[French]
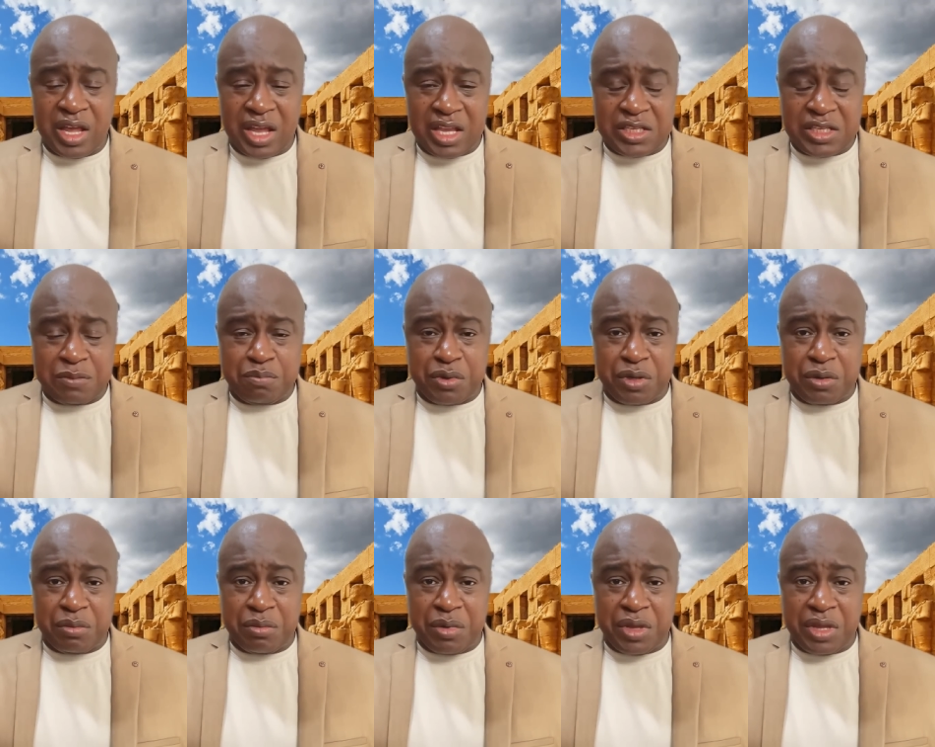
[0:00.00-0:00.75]

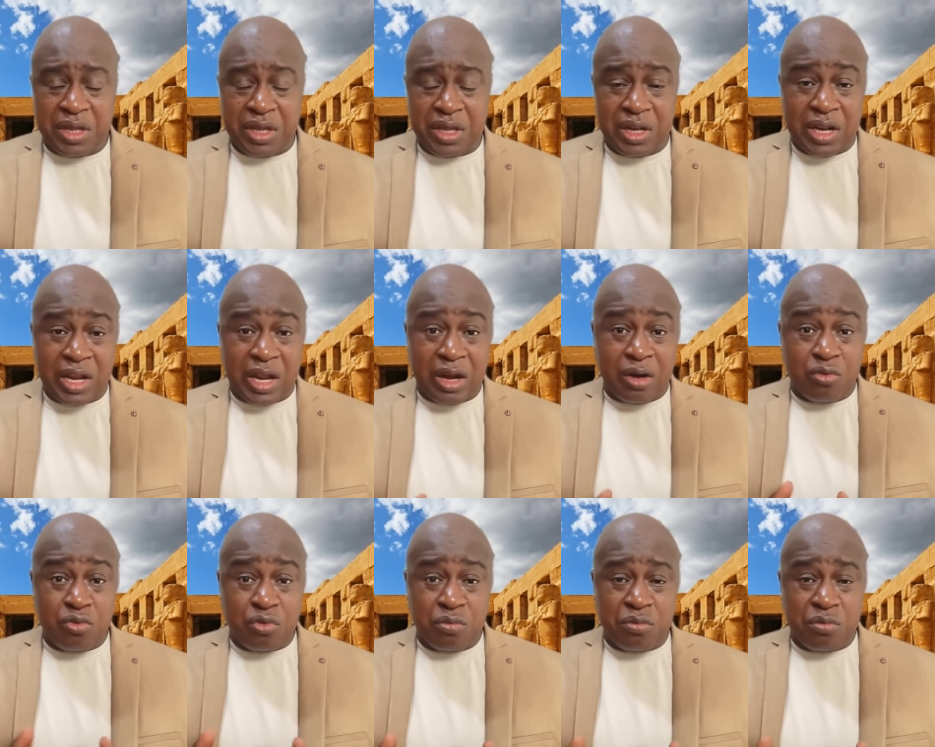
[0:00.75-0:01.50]
exprimer la
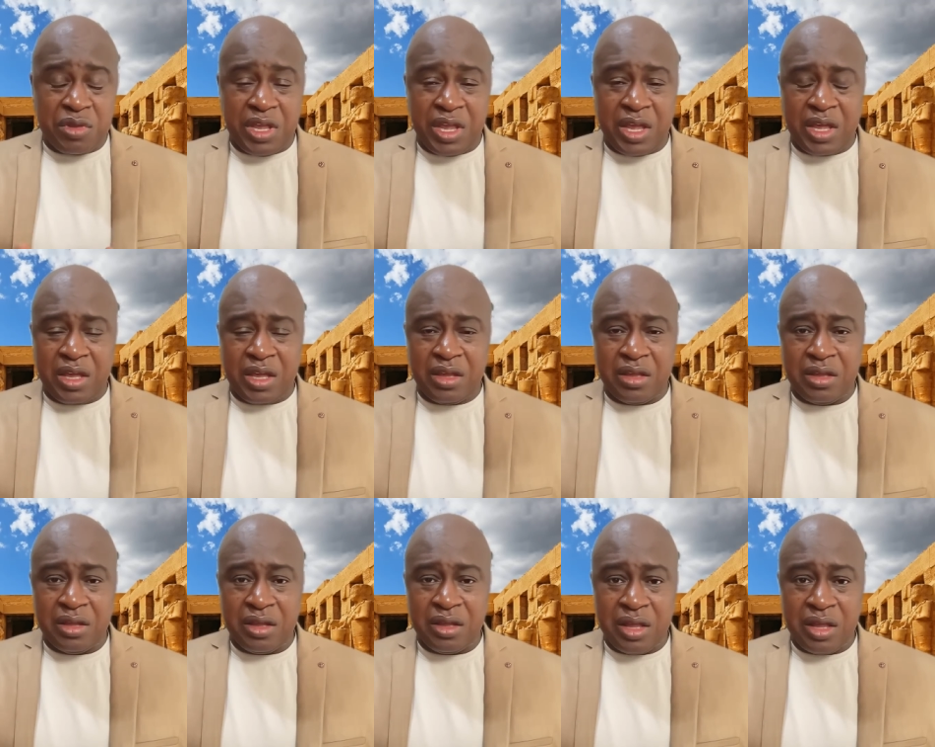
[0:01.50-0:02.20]
lumière,